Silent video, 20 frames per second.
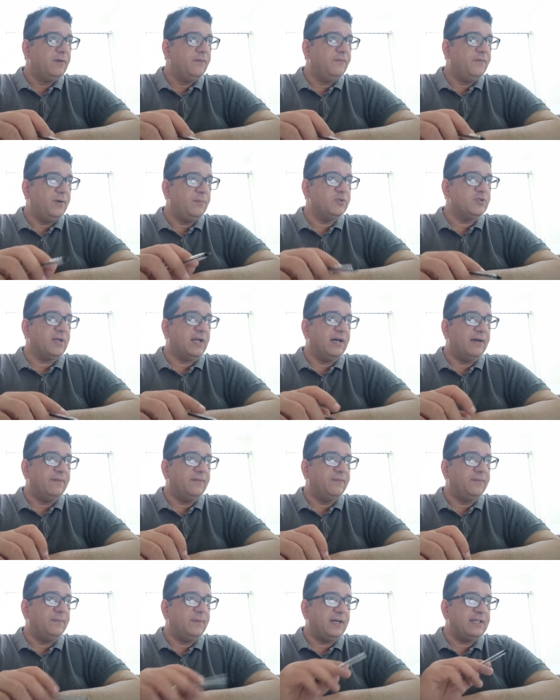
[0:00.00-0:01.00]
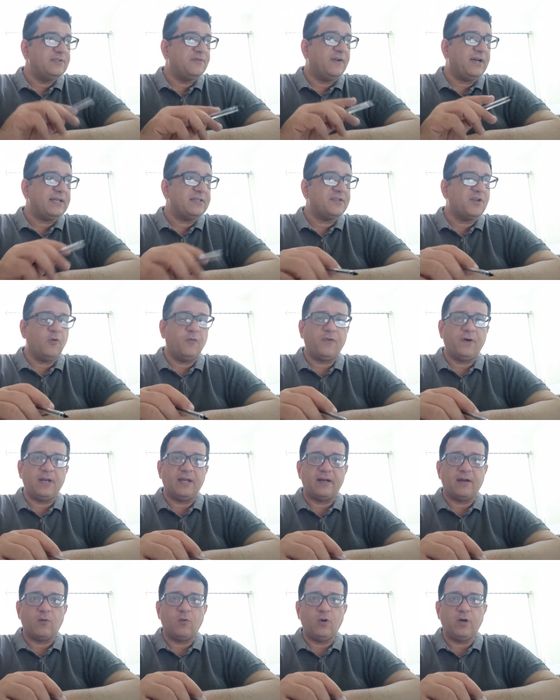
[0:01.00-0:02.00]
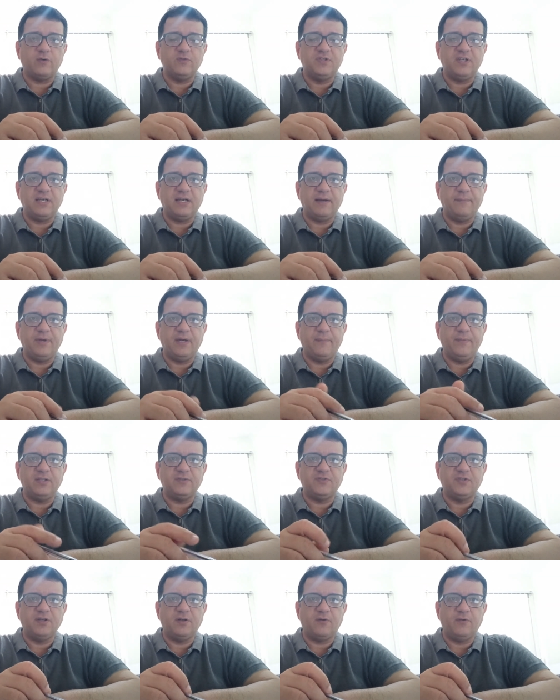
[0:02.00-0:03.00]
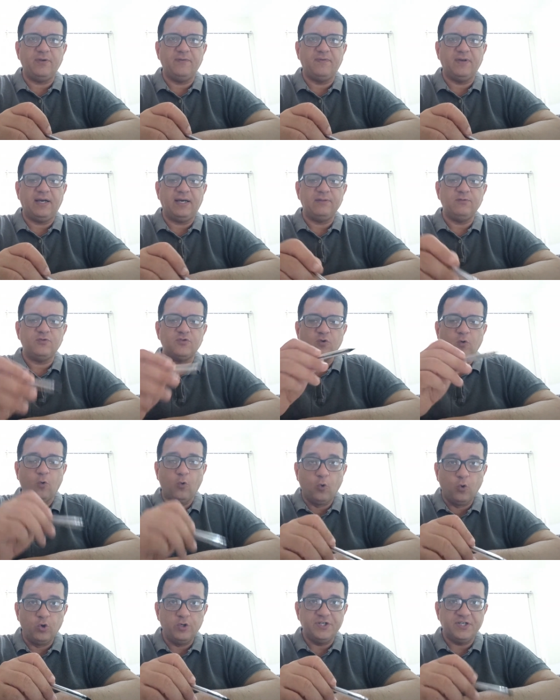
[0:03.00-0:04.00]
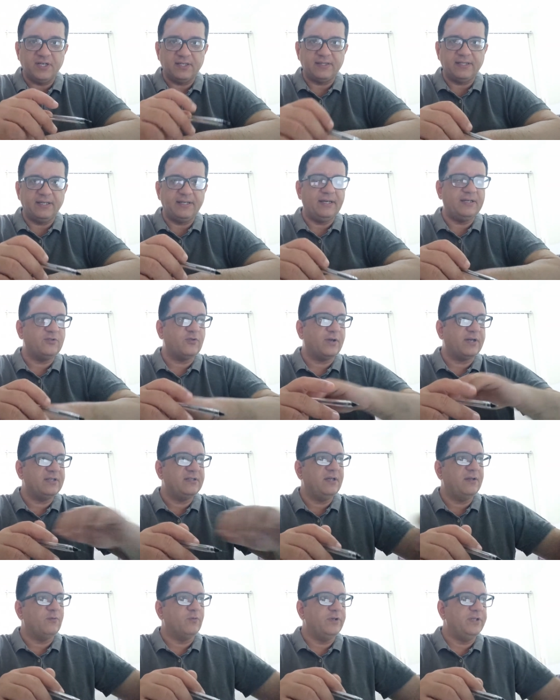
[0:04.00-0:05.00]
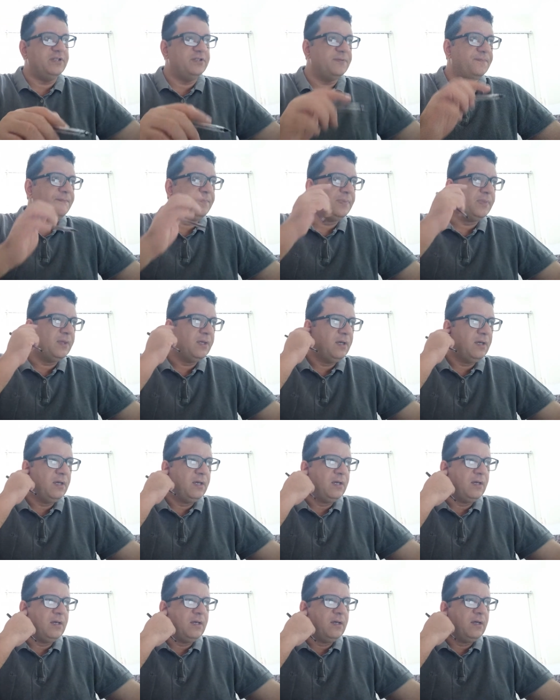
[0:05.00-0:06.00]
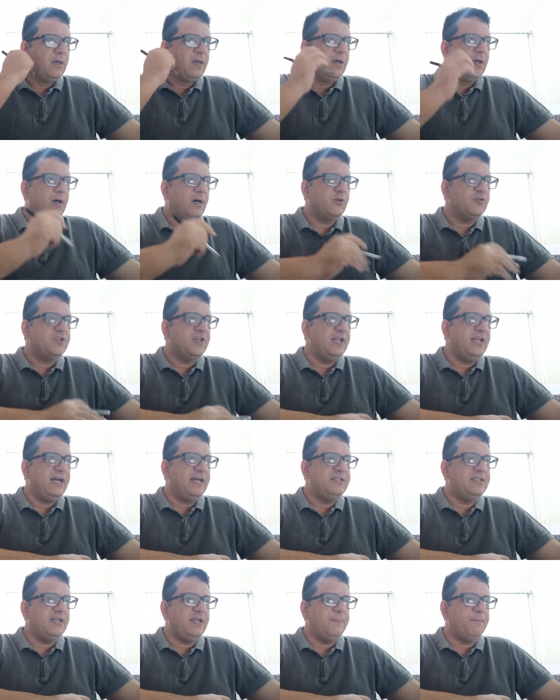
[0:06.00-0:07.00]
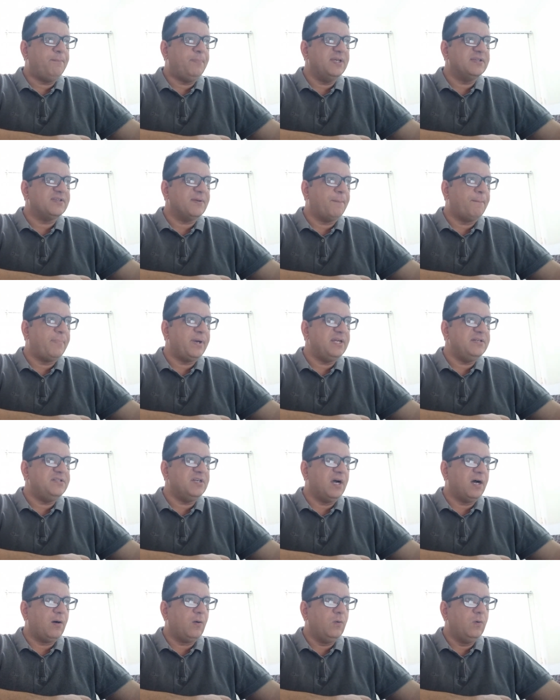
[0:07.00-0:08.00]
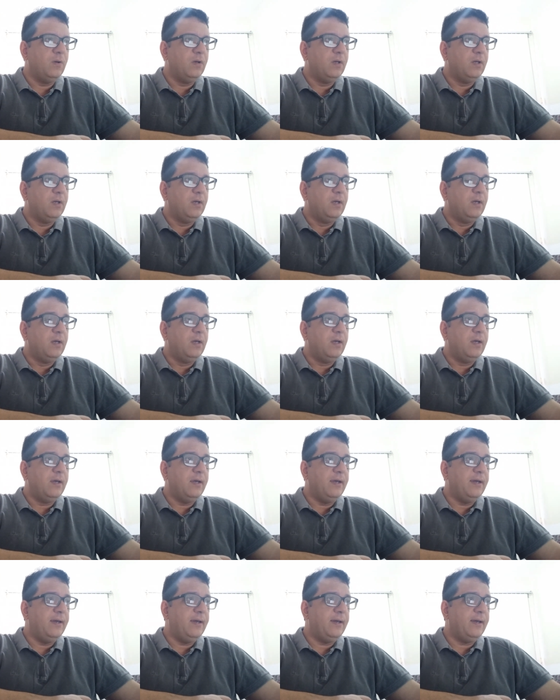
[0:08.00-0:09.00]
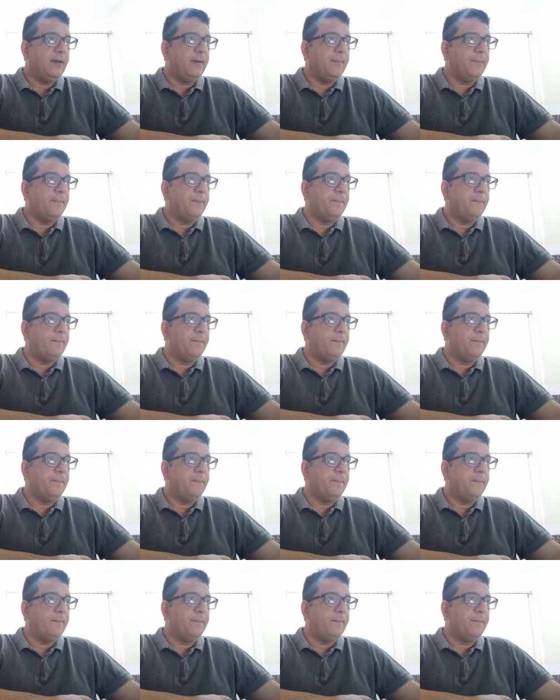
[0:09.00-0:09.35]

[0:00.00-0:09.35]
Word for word: vamos lá. As vagas que eu falar agora, os encaminhamentos serão enviados hoje, até 10 horas da noite. Auxiliar de limpeza predial é,